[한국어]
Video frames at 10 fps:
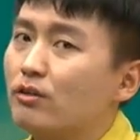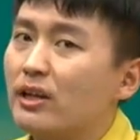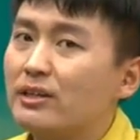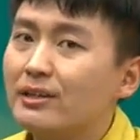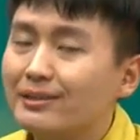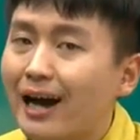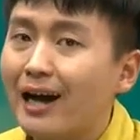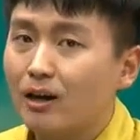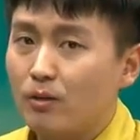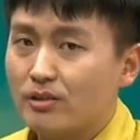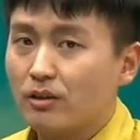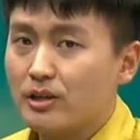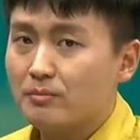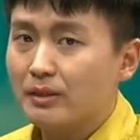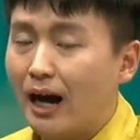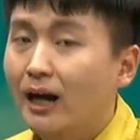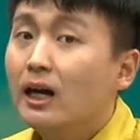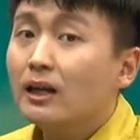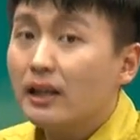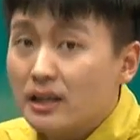어디 있다라고 해석하십니다
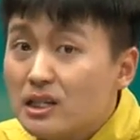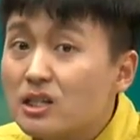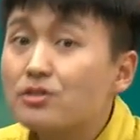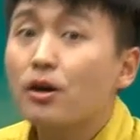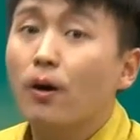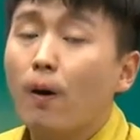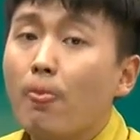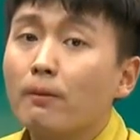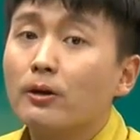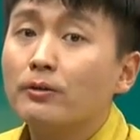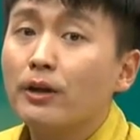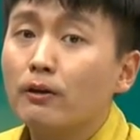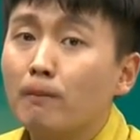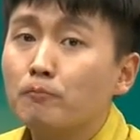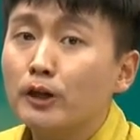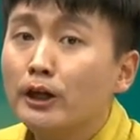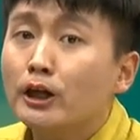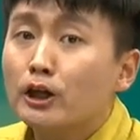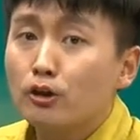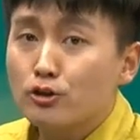근데 있어요 그런데 여러분들
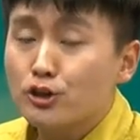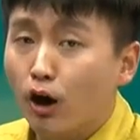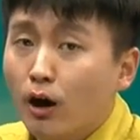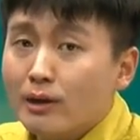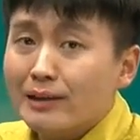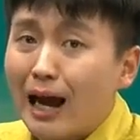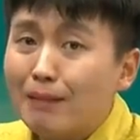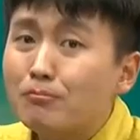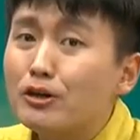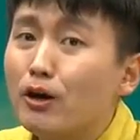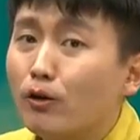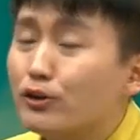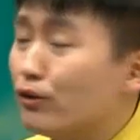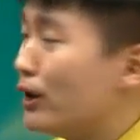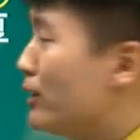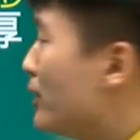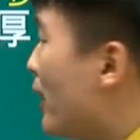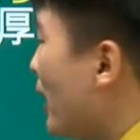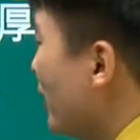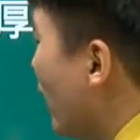그렇죠. 사물이 어디 어디에 있는
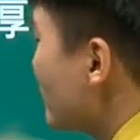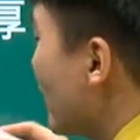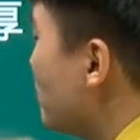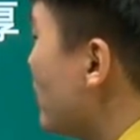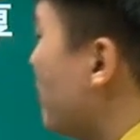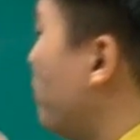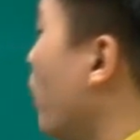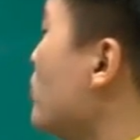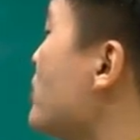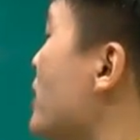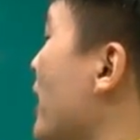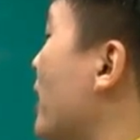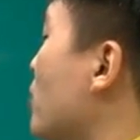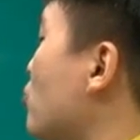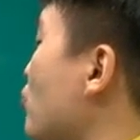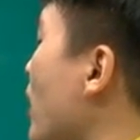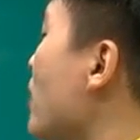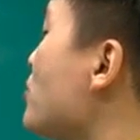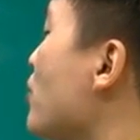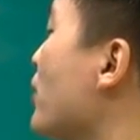게 아니라 사물의 본질이 그래서
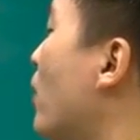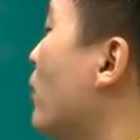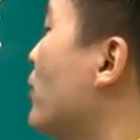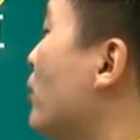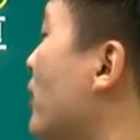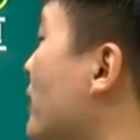추상적인 게 어디 어디에